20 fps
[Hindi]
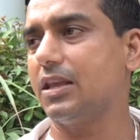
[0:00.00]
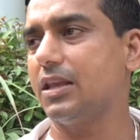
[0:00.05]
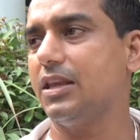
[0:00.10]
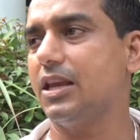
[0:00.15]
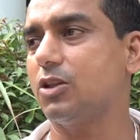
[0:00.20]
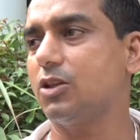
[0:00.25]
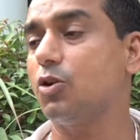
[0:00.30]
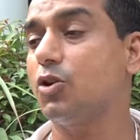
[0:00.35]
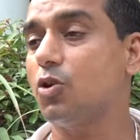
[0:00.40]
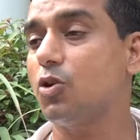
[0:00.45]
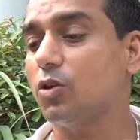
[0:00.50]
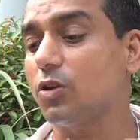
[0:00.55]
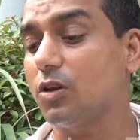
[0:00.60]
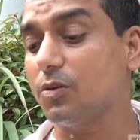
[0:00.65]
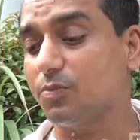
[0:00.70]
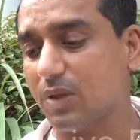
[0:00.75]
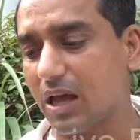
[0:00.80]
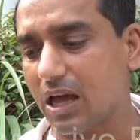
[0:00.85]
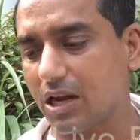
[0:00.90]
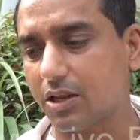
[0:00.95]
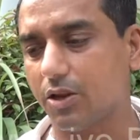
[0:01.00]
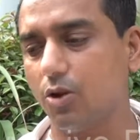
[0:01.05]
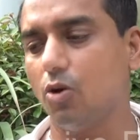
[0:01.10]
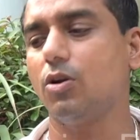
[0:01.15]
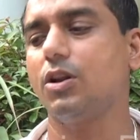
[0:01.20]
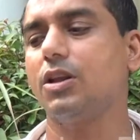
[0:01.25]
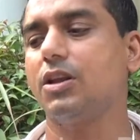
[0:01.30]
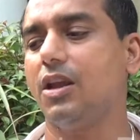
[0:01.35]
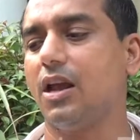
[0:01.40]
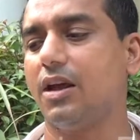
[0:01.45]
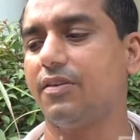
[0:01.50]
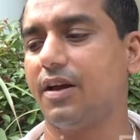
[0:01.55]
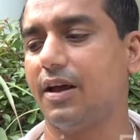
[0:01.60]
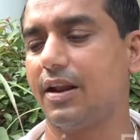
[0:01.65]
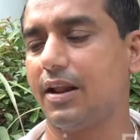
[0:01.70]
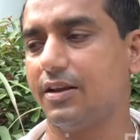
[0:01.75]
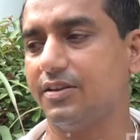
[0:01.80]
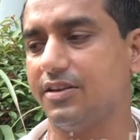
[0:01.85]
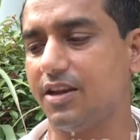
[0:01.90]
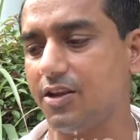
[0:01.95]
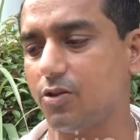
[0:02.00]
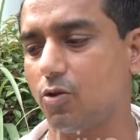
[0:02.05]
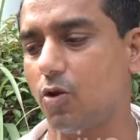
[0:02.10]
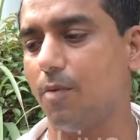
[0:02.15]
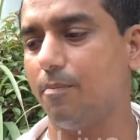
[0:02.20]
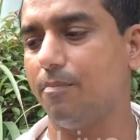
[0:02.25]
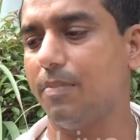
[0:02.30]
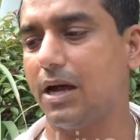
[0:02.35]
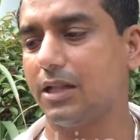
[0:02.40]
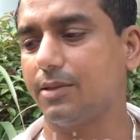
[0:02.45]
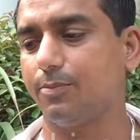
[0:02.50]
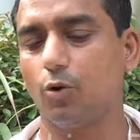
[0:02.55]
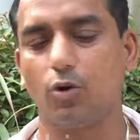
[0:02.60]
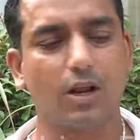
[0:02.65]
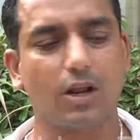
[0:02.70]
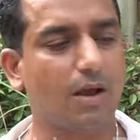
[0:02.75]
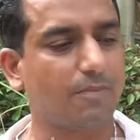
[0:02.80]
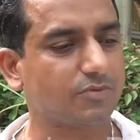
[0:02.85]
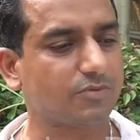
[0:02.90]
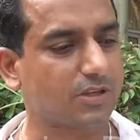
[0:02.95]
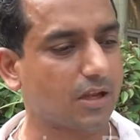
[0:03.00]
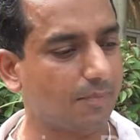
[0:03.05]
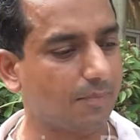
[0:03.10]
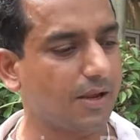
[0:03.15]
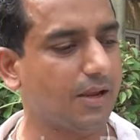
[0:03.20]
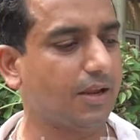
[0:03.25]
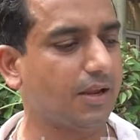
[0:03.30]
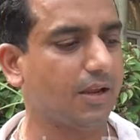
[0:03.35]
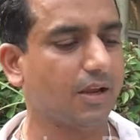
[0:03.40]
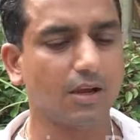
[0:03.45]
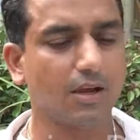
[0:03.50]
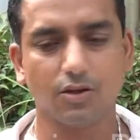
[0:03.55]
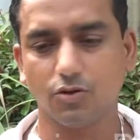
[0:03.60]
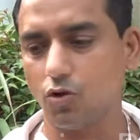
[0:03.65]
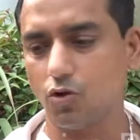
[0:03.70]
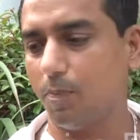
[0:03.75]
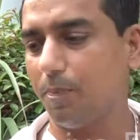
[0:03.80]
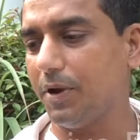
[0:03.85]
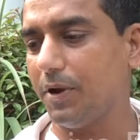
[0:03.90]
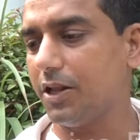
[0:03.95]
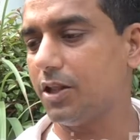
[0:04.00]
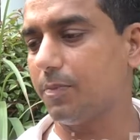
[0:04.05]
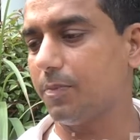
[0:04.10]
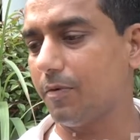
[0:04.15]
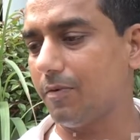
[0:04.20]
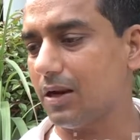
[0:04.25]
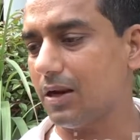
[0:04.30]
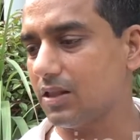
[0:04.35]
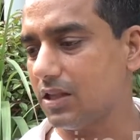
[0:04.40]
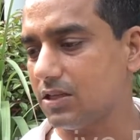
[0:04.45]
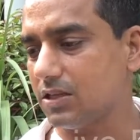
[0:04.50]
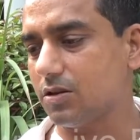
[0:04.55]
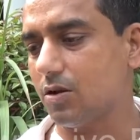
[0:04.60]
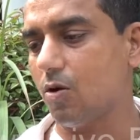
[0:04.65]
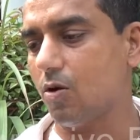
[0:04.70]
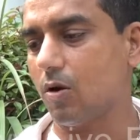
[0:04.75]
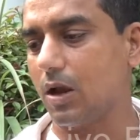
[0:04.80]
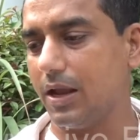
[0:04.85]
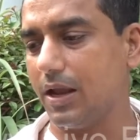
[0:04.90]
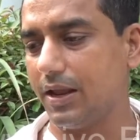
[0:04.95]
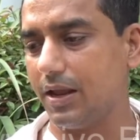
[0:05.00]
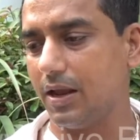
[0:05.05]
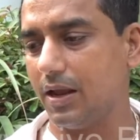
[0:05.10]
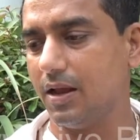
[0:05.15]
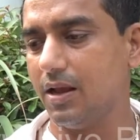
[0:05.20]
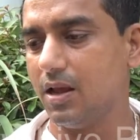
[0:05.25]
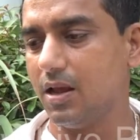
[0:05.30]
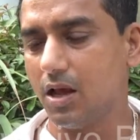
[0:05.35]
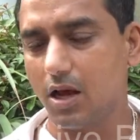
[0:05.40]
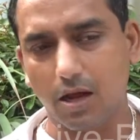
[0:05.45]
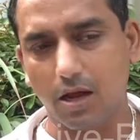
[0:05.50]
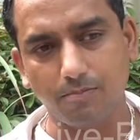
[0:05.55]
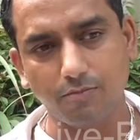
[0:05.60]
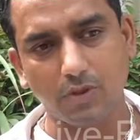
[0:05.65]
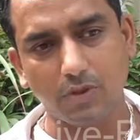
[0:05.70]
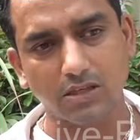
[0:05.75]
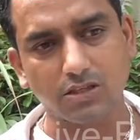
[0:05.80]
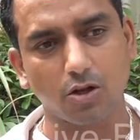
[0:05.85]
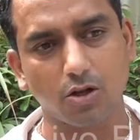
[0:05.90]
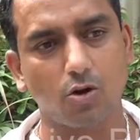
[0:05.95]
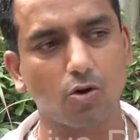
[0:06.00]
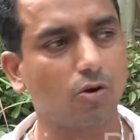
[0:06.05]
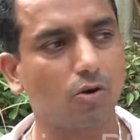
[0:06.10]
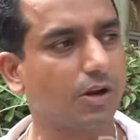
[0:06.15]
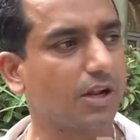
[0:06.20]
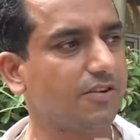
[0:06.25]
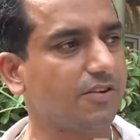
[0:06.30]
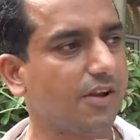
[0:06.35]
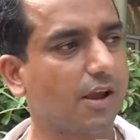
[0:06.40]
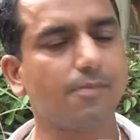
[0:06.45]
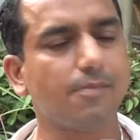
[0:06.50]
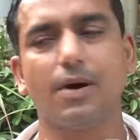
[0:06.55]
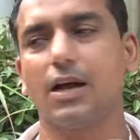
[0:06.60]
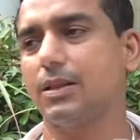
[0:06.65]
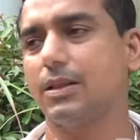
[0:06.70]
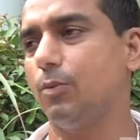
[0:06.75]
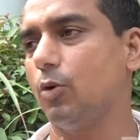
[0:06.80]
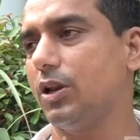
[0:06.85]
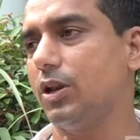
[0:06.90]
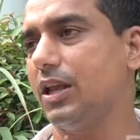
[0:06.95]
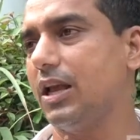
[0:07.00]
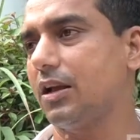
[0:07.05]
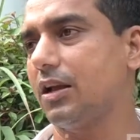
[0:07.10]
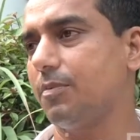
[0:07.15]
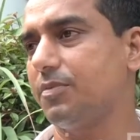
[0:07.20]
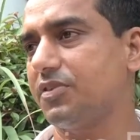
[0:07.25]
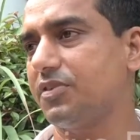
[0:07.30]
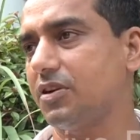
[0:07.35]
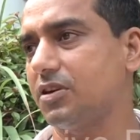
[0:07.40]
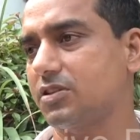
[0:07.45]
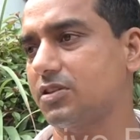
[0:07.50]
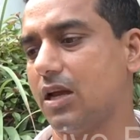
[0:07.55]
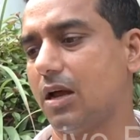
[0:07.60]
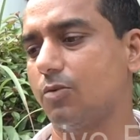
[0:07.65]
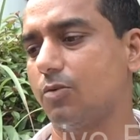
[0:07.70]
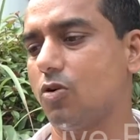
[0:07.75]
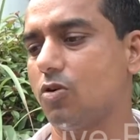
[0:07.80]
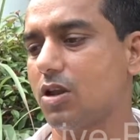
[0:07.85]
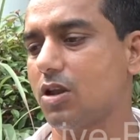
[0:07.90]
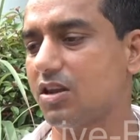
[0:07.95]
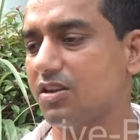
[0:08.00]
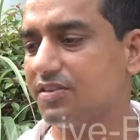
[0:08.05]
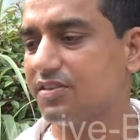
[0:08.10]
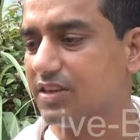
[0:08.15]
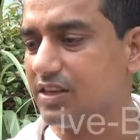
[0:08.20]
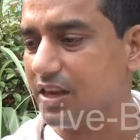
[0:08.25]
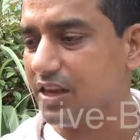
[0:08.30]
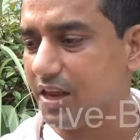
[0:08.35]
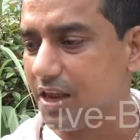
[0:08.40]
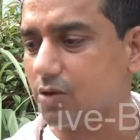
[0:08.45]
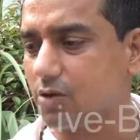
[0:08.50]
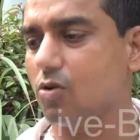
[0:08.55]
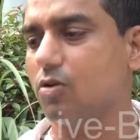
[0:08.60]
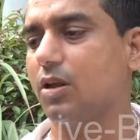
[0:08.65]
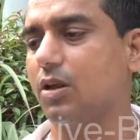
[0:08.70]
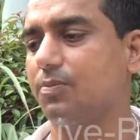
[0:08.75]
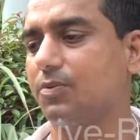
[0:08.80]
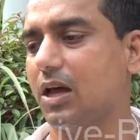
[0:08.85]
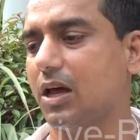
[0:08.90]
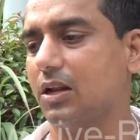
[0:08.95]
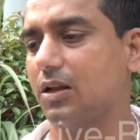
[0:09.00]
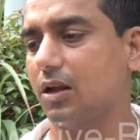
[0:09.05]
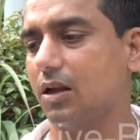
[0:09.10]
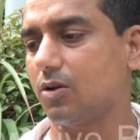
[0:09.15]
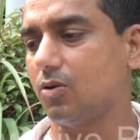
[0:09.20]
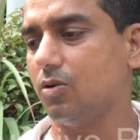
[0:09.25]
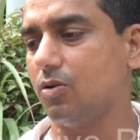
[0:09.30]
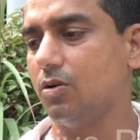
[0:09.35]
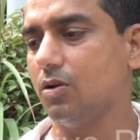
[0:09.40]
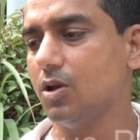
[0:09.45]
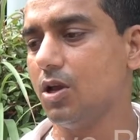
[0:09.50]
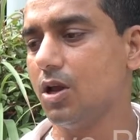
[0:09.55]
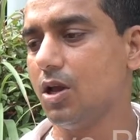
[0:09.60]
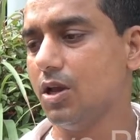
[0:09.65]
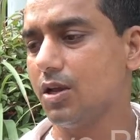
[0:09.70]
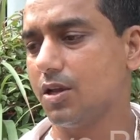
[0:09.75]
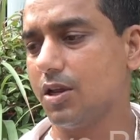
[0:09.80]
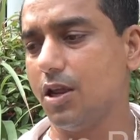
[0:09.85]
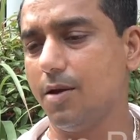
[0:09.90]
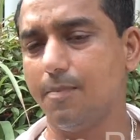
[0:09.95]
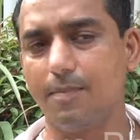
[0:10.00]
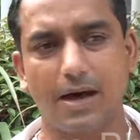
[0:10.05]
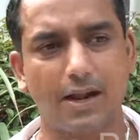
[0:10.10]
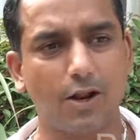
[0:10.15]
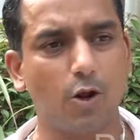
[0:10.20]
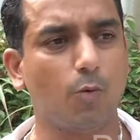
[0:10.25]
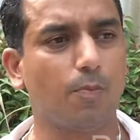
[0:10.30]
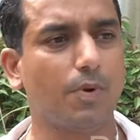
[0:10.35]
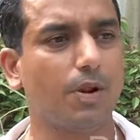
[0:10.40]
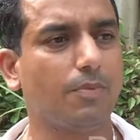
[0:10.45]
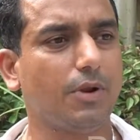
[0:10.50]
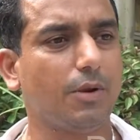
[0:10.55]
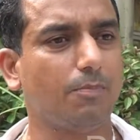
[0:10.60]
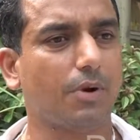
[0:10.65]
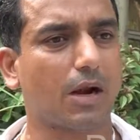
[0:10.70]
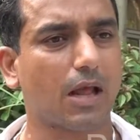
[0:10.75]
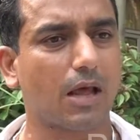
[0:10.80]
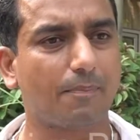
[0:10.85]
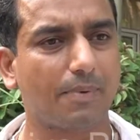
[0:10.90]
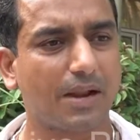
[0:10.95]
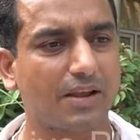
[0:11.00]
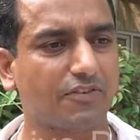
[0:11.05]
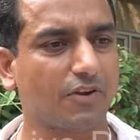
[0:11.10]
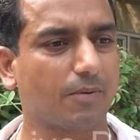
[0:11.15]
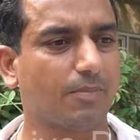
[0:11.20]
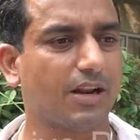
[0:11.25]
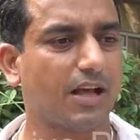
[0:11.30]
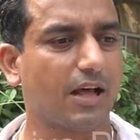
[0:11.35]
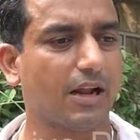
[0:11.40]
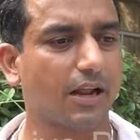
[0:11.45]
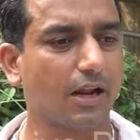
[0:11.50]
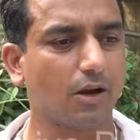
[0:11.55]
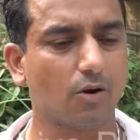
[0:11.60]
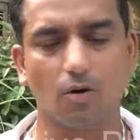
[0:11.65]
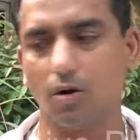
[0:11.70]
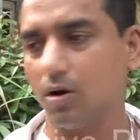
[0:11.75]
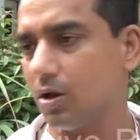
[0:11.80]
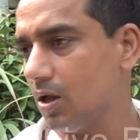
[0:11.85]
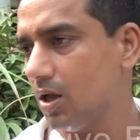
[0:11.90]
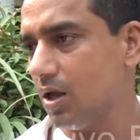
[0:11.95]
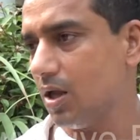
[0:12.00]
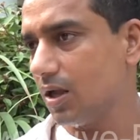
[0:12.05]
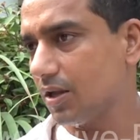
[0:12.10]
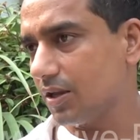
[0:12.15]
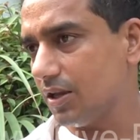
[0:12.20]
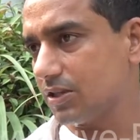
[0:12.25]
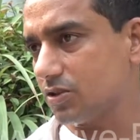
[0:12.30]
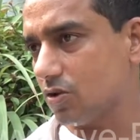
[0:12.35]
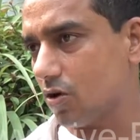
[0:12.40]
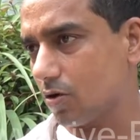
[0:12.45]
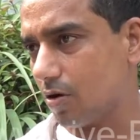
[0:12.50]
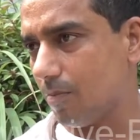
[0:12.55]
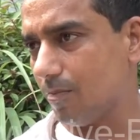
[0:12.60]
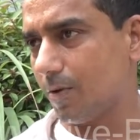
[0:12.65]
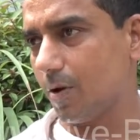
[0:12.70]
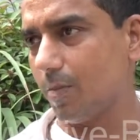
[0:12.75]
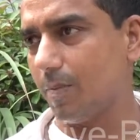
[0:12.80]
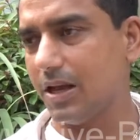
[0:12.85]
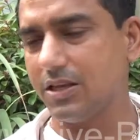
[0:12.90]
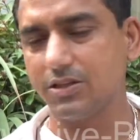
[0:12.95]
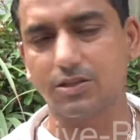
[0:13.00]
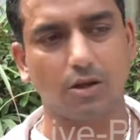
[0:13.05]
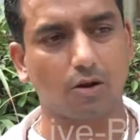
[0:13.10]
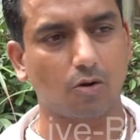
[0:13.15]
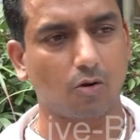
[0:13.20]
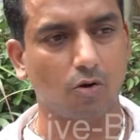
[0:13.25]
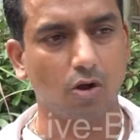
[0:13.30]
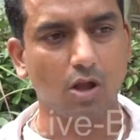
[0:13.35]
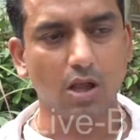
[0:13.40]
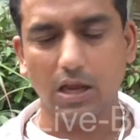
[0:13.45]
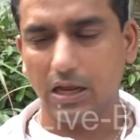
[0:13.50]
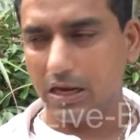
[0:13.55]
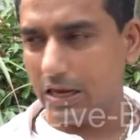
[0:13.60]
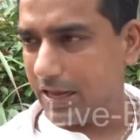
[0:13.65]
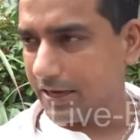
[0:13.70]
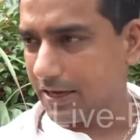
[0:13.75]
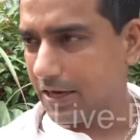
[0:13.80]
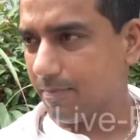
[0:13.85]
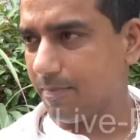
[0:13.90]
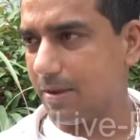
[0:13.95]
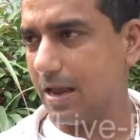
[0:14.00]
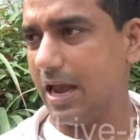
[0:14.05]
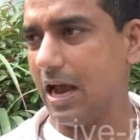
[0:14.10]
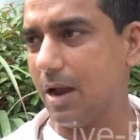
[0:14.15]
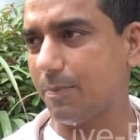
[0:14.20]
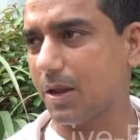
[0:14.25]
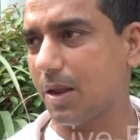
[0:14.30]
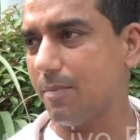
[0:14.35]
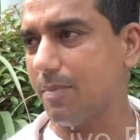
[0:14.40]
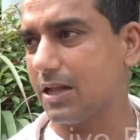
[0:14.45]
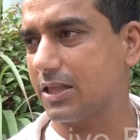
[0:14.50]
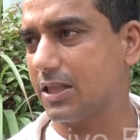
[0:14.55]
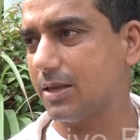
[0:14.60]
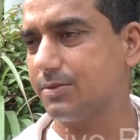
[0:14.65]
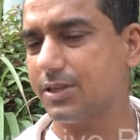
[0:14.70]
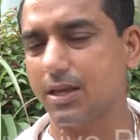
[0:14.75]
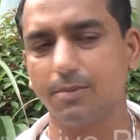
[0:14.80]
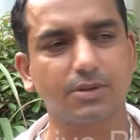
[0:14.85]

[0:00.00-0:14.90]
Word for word: की है तो इनको गिरफ्तार क्यों नहीं किया जा रहा यही तो हम बात बोल रहे हैं हम सभी जो पीड़ित परिवार दस लोग आए हैं हम दस लोगों ने यही बात बोली है कमिश्नर साहब को कि किसी एक को गिरफ़्तार कर लो कि हमारे ऊपर भी बड़ा प्रेशर बना रहे हैं लोग कि इसको कम्प्रोमाइज़ करो लेकिन मैं आपके माध्यम से